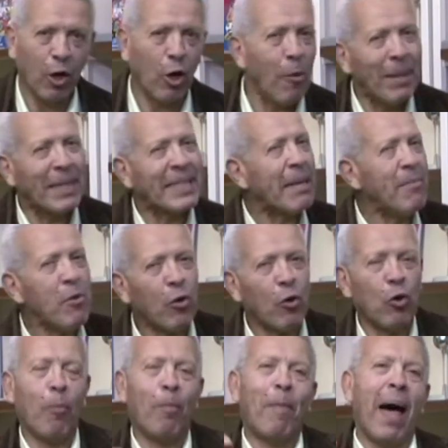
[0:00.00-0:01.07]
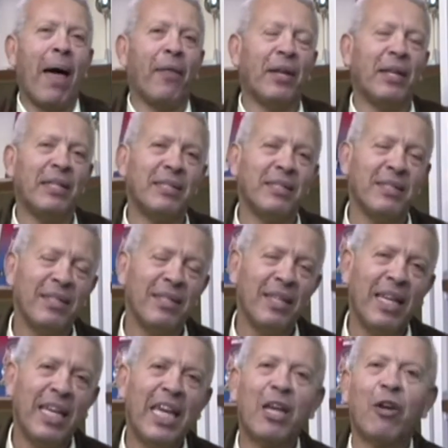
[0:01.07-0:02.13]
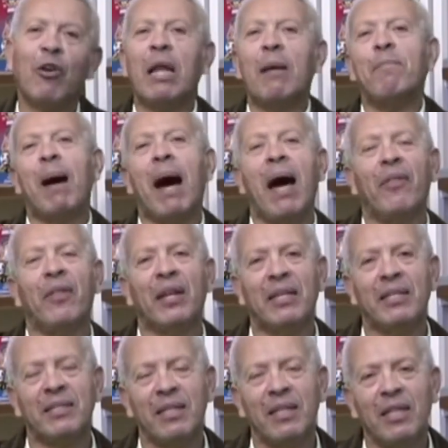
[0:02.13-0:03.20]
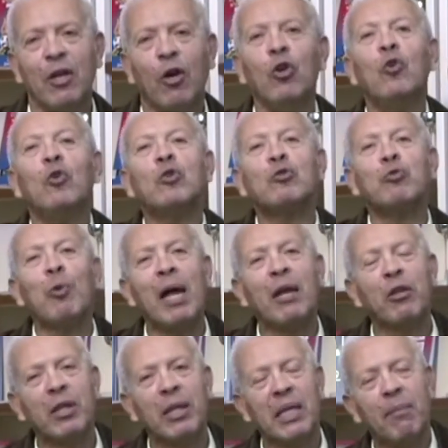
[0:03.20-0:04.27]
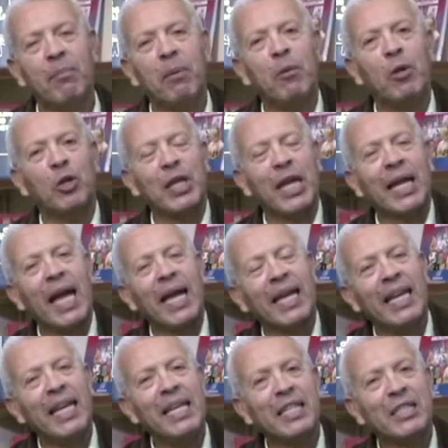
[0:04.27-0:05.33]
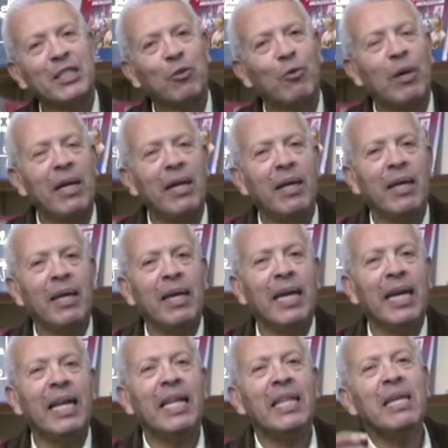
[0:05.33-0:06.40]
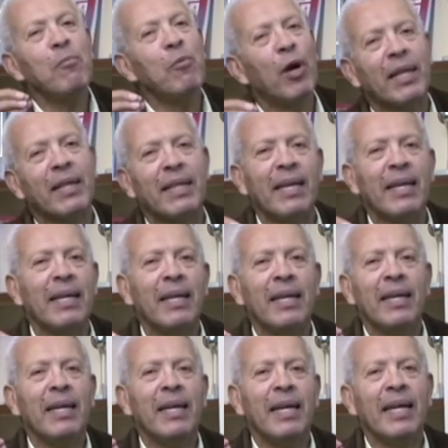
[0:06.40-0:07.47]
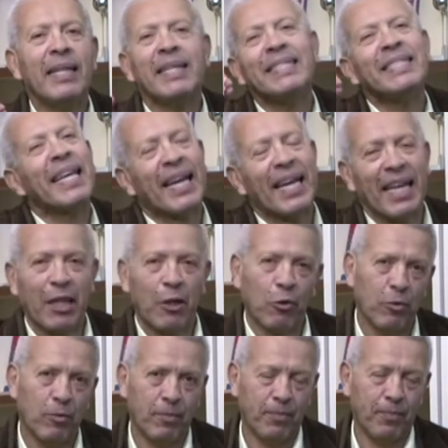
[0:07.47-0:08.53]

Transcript: Conversamos con los padres y con las madres, con los usuarios de la biblioteca que les lanzó y le dimos este, este secreto.